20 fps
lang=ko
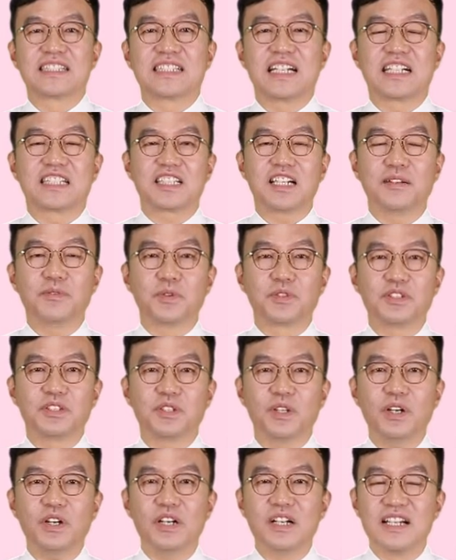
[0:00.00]
자 그럼
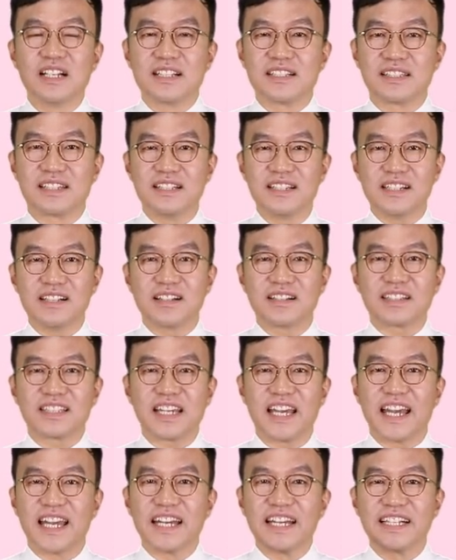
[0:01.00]
오늘도
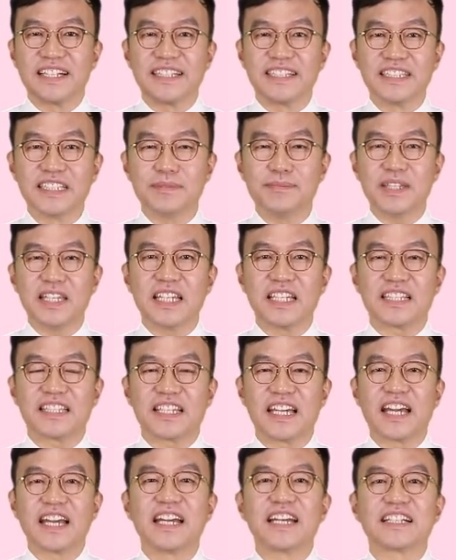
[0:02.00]
즐겁게 의미
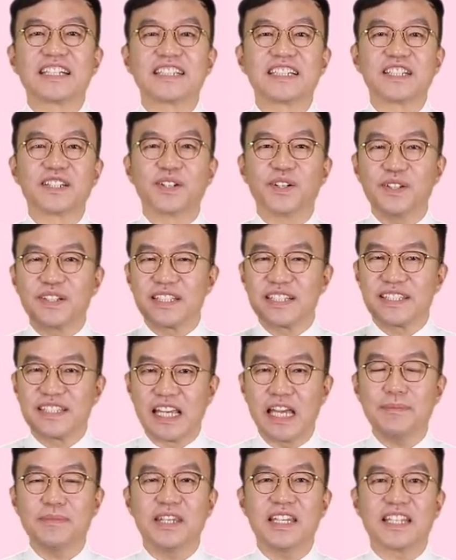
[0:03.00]
있게 그리고
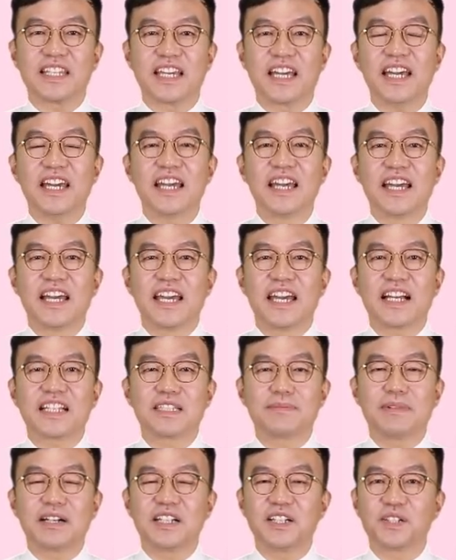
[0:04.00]
재미있게
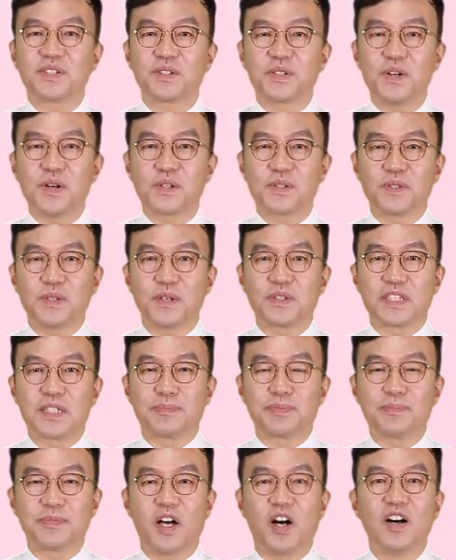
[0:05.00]
핵심만을 콕콕
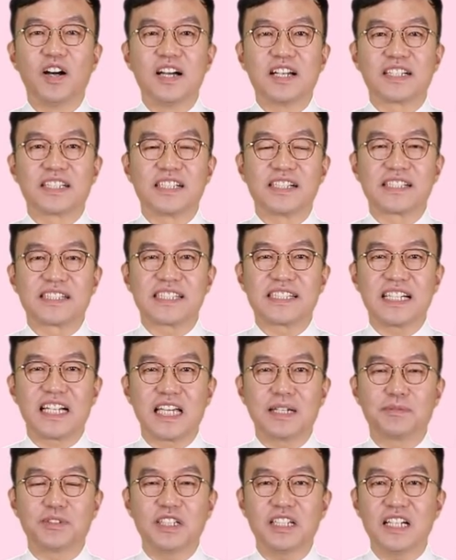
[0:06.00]
짚으며
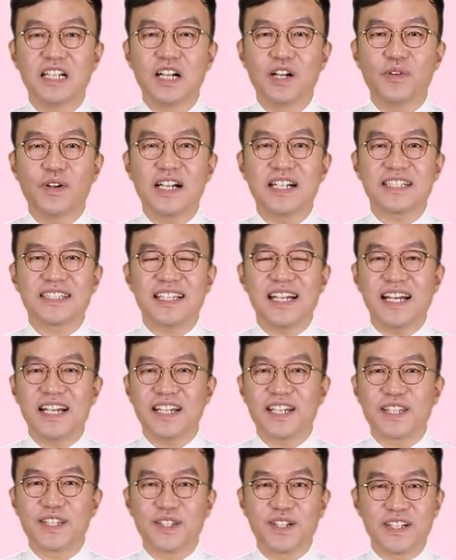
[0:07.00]
그시작의 문을
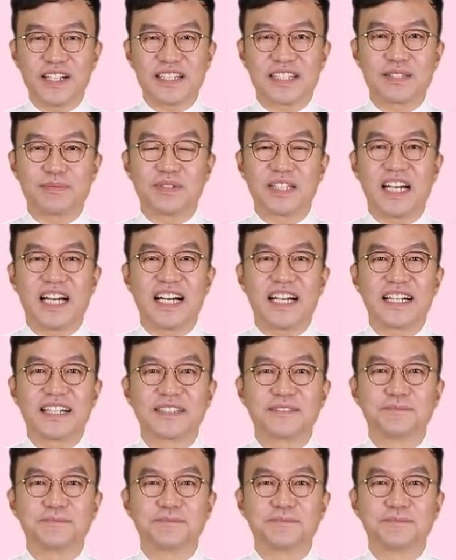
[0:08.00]
활짝 열겠습니다.